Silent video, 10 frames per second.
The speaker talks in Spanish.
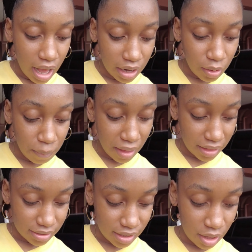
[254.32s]
algo para
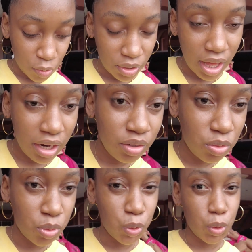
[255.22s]
desayunar.
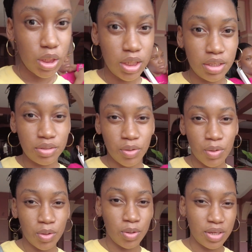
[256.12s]
Un
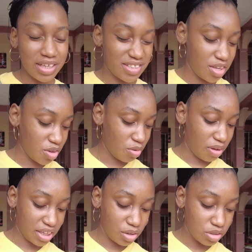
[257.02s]
juguito, qué sé yo,
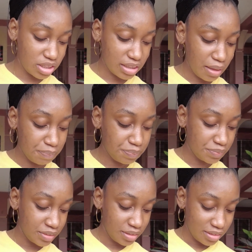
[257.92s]
cualquier
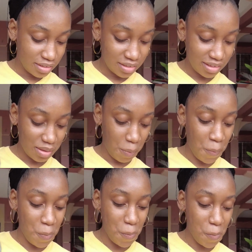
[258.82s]
cosita.